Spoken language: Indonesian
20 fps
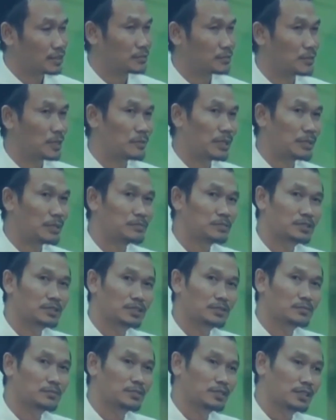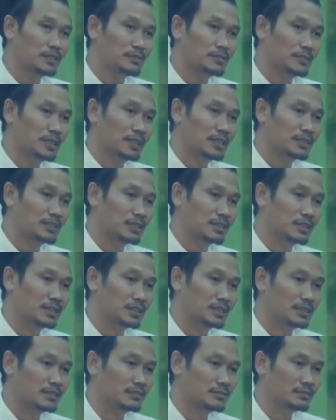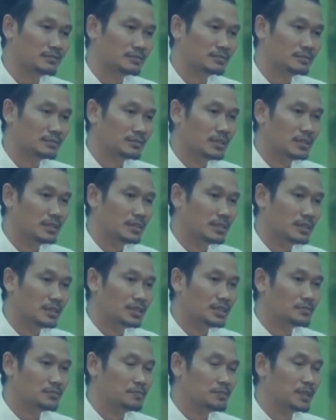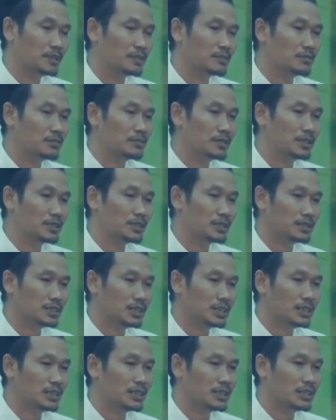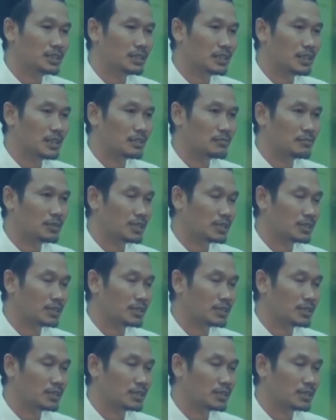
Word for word: Terus Imam Amudi mulai mengajarkan nisbatul isnaini ilal